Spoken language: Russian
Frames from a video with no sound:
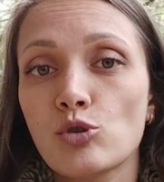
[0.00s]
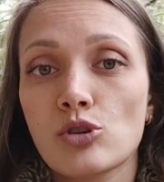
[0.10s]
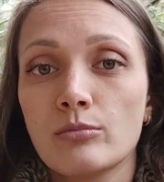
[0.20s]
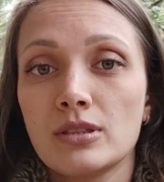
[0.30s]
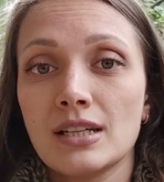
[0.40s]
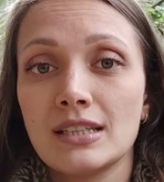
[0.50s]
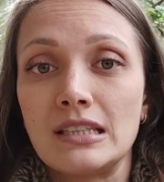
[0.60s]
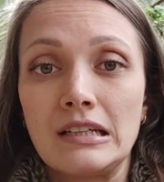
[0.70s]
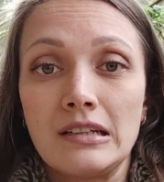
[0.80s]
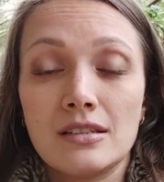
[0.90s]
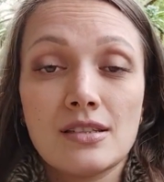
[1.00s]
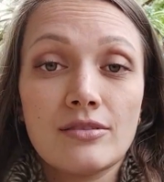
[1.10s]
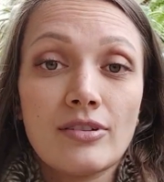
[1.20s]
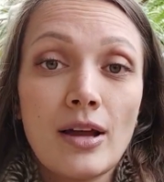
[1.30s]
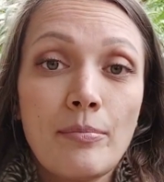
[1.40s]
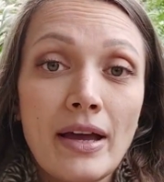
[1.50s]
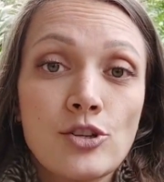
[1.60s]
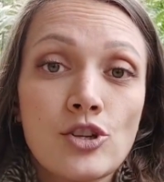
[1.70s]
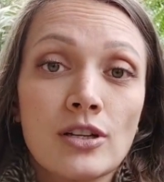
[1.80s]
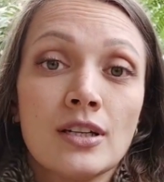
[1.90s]
может быть, эта цифра
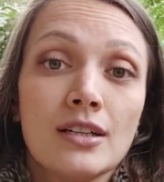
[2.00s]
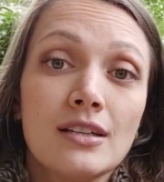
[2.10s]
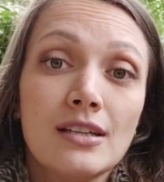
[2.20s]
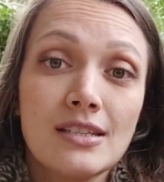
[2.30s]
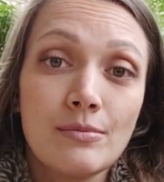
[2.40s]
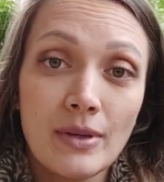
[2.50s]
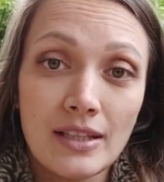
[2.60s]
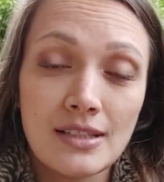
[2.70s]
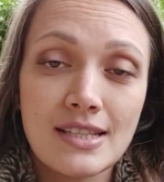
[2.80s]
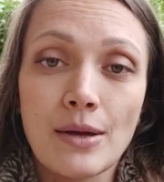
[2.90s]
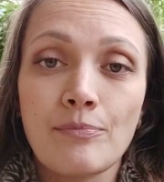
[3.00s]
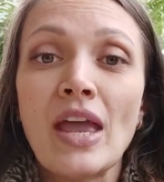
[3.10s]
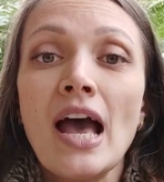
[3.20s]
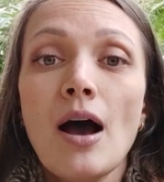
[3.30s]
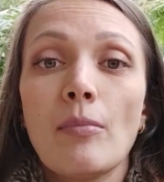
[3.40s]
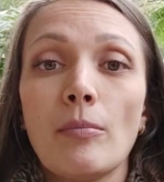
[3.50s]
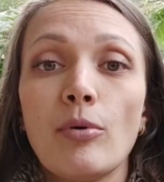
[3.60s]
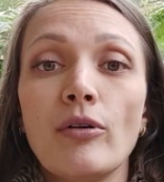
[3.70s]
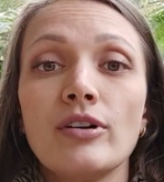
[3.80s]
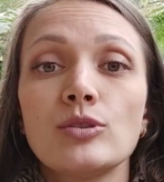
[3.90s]
опять же изменится. По
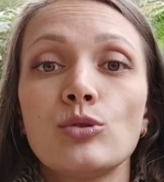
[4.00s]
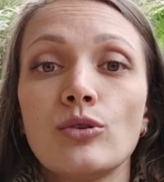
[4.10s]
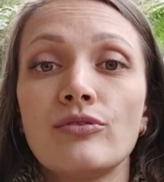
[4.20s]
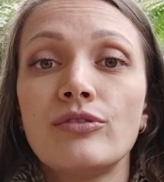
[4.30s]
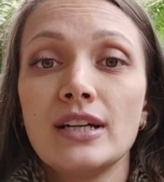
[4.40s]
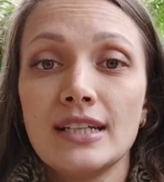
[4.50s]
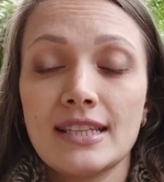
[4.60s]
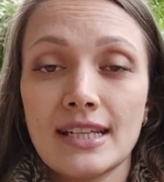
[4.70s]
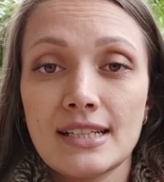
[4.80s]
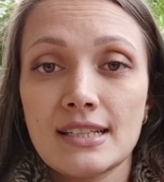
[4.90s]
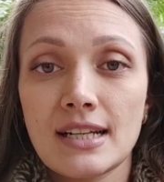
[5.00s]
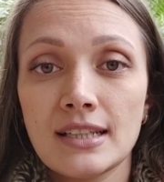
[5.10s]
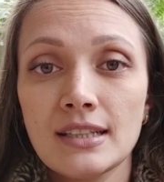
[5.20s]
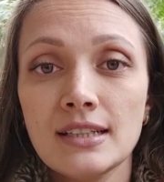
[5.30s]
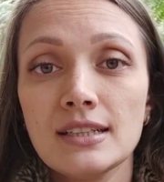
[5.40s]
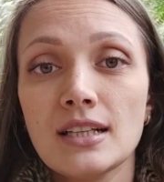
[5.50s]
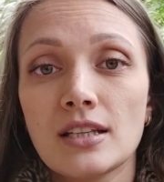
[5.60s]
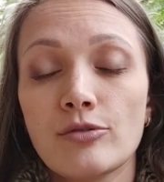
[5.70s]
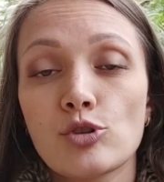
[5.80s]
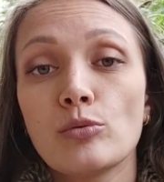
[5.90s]
поводу вылета из страны,
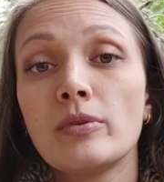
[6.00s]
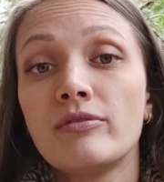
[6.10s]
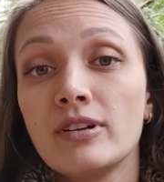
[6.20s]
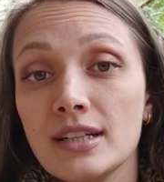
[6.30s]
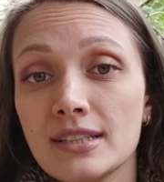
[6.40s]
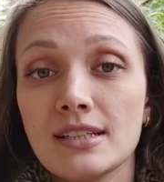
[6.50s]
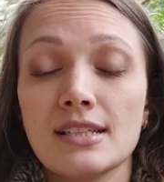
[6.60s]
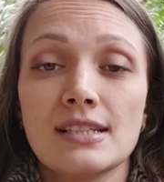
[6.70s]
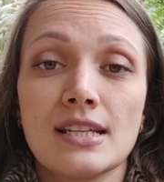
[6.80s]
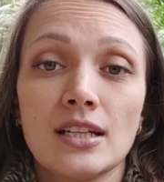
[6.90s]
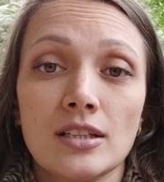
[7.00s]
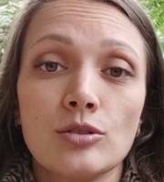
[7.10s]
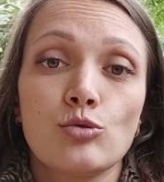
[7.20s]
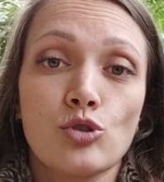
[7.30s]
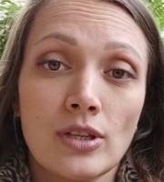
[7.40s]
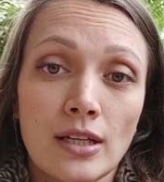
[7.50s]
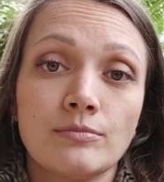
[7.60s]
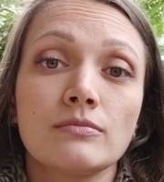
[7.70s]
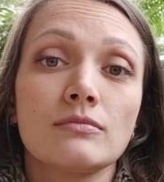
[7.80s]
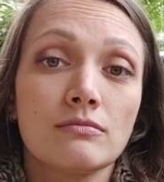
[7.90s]
для того, чтобы вылететь из страны,
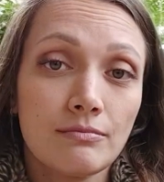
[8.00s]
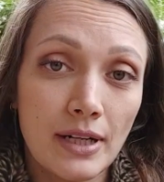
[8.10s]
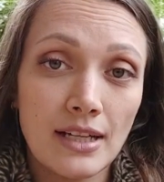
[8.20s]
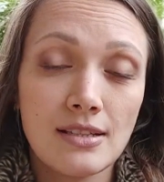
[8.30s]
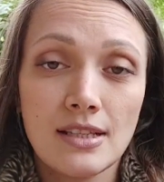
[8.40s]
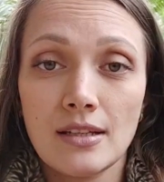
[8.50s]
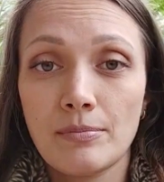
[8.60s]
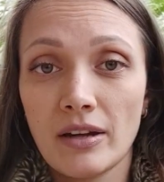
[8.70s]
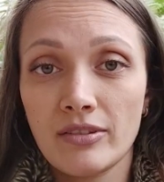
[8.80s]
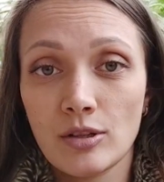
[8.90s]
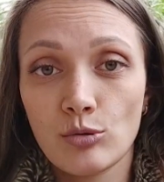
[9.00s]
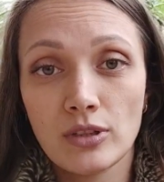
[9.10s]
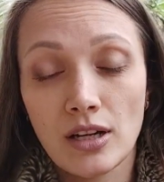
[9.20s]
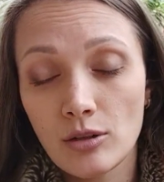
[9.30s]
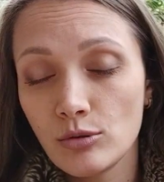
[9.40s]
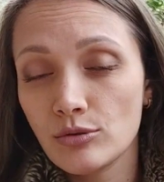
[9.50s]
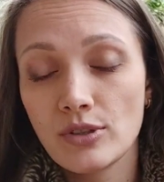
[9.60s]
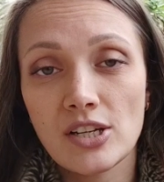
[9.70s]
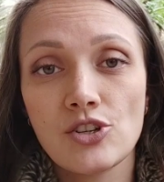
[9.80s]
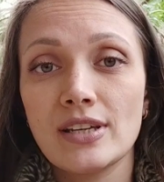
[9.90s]
нужно пройти проверку на корону,
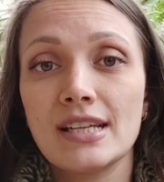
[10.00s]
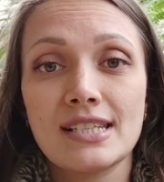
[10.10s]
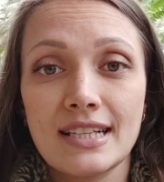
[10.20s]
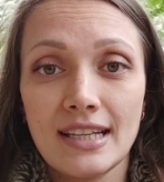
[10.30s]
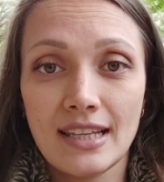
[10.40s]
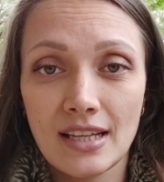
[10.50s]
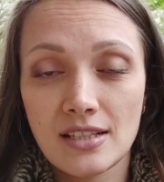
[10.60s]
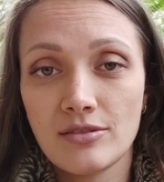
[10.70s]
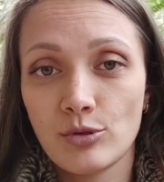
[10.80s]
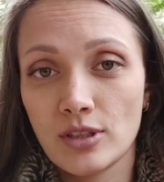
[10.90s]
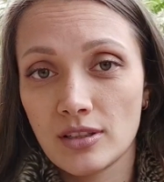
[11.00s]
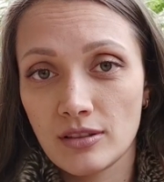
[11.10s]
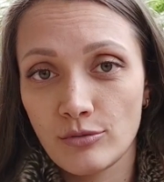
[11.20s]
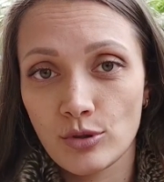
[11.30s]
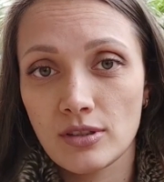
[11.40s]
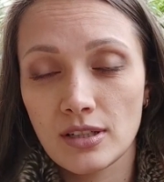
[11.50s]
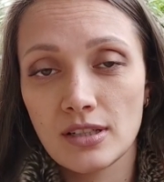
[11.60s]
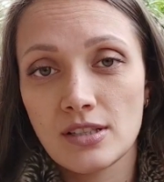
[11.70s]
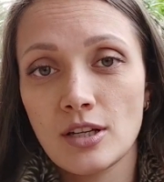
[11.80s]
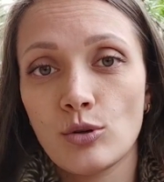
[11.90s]
даже если есть вот этот вот
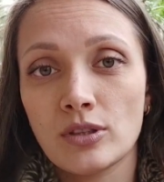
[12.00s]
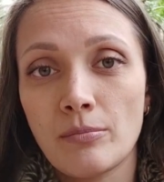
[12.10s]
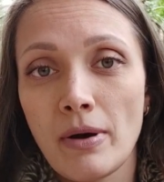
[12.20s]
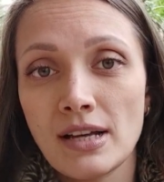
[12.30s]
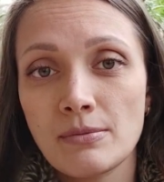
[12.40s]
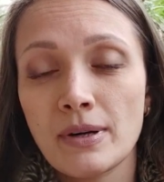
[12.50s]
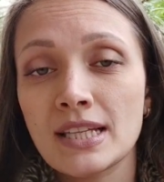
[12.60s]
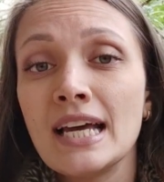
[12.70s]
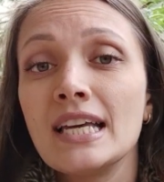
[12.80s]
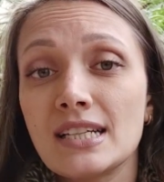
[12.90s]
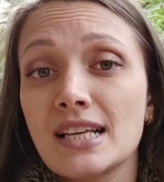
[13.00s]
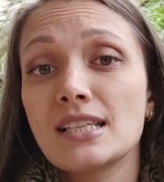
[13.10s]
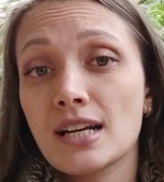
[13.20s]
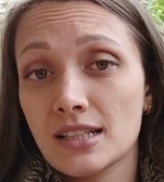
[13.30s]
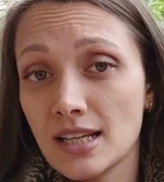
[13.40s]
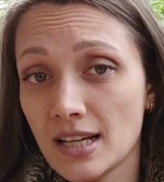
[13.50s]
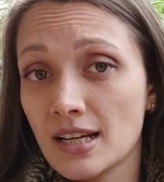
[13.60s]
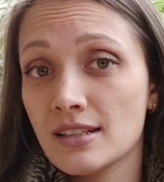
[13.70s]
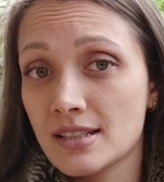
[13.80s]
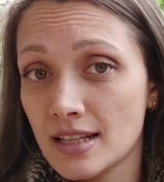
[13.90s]
э, зеленый паспорт. И, кстати,
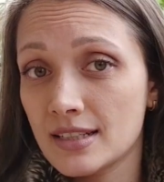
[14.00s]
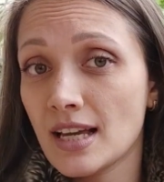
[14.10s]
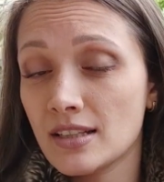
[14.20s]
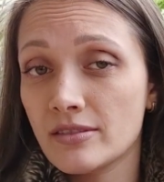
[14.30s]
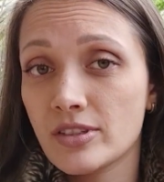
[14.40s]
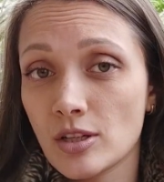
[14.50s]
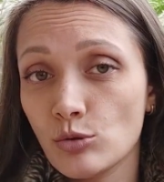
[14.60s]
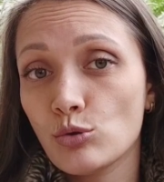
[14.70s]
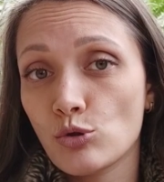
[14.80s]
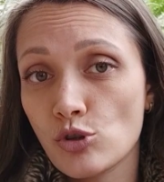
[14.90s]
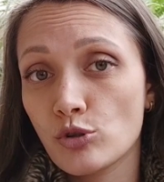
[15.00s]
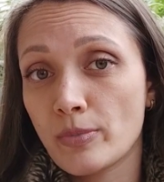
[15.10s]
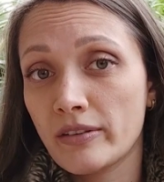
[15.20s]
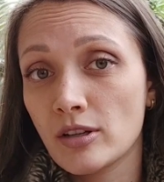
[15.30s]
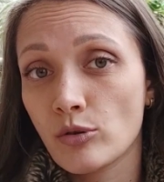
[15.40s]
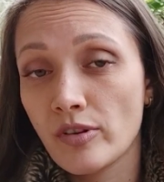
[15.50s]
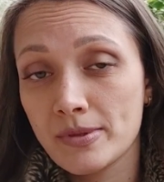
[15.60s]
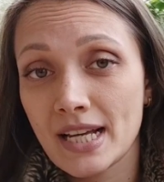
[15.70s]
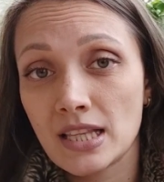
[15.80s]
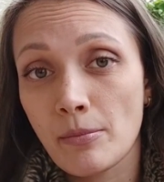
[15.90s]
когда залетаете в страну, тоже эту проверку в
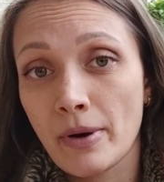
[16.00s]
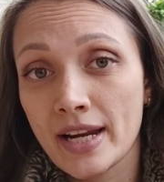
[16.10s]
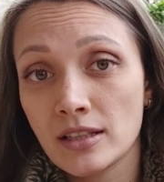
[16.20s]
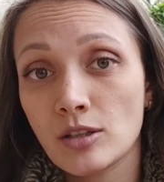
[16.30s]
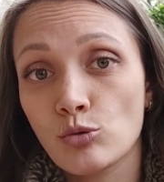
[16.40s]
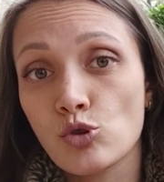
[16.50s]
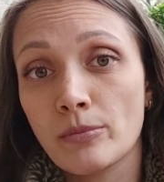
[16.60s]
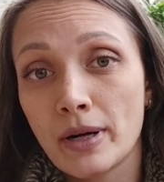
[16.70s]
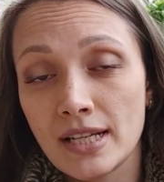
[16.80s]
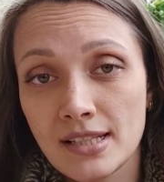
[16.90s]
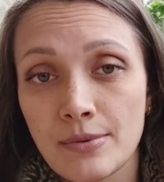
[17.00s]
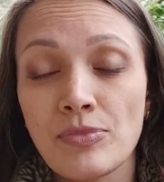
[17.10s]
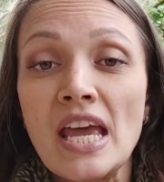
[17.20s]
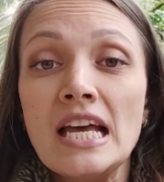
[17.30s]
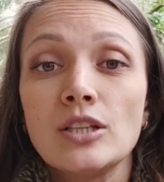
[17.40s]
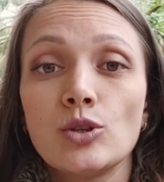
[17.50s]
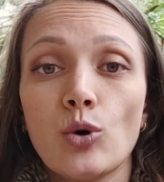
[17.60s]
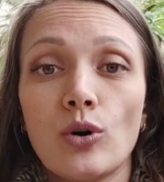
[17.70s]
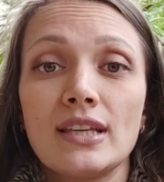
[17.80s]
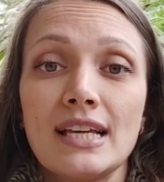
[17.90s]
обязательном порядке нужно пройти.
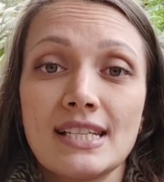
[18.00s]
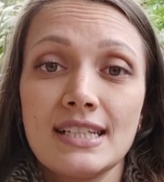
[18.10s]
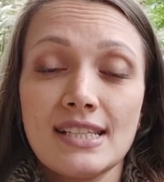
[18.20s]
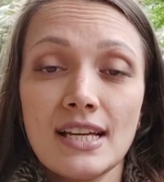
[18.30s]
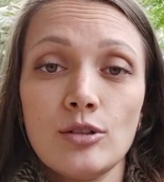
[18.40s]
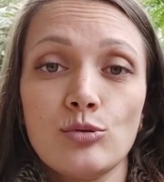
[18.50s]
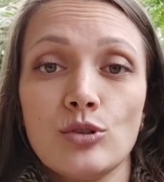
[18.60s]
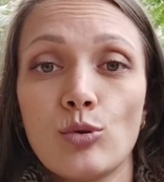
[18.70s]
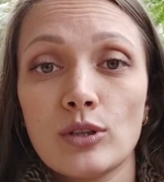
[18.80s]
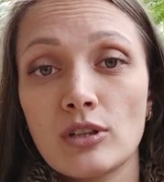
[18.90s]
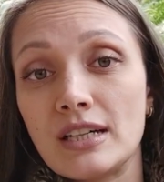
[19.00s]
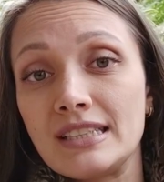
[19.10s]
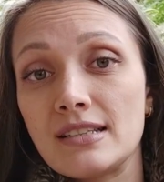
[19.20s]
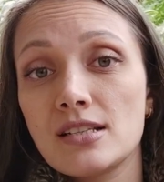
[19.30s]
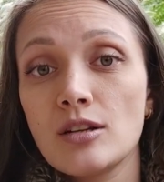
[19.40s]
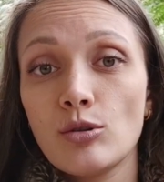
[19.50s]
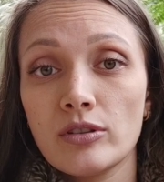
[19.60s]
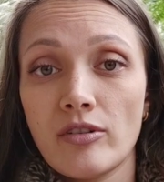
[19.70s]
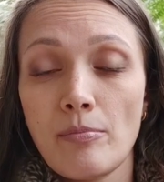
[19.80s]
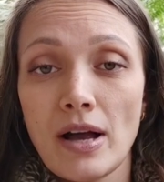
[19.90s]
Но если те люди, у которых нет
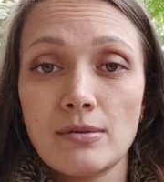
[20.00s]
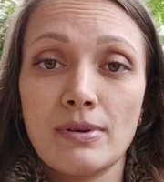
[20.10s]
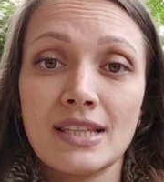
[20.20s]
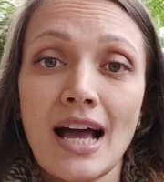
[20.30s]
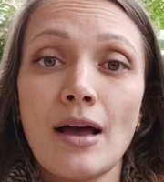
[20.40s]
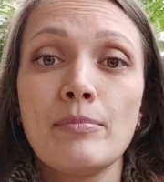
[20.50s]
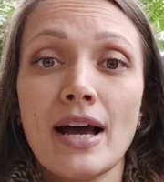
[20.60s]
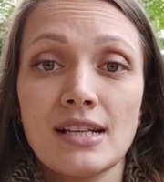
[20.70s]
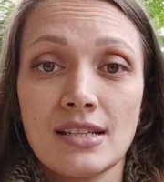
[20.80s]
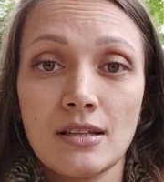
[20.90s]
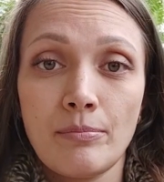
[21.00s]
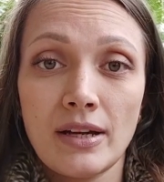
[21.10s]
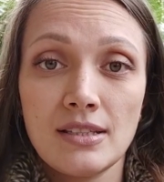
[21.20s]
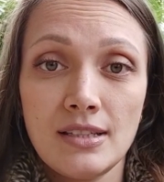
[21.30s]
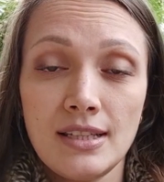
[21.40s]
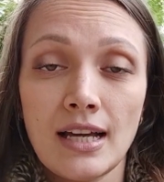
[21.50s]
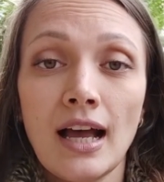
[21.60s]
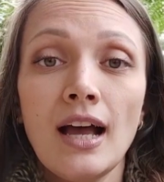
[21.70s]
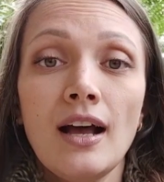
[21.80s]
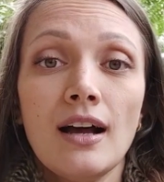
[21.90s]
зеленого паспорта, обязаны пойти
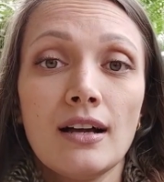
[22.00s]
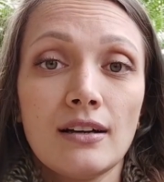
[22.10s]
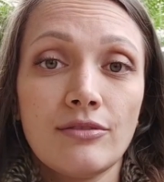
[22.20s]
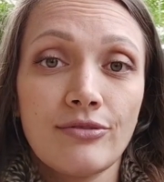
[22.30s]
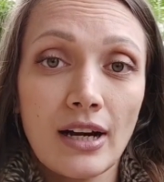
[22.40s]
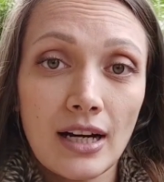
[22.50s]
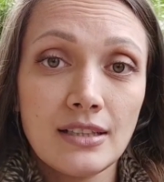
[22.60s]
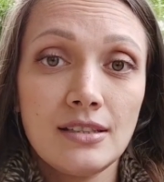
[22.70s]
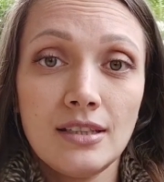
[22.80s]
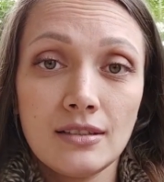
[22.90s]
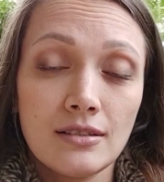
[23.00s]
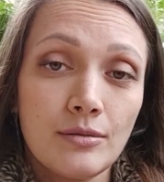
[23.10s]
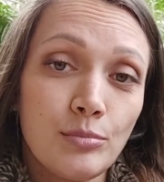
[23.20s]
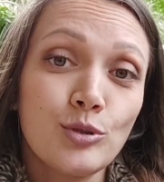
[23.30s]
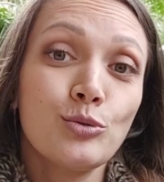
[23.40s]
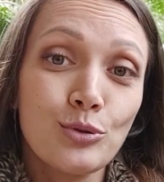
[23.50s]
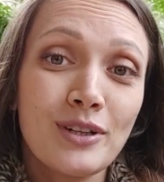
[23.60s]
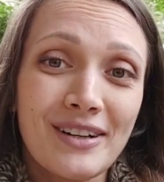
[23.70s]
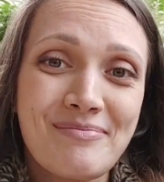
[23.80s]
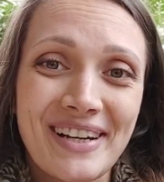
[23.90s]
э, в карантинный
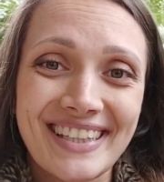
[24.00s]
бедут, как мы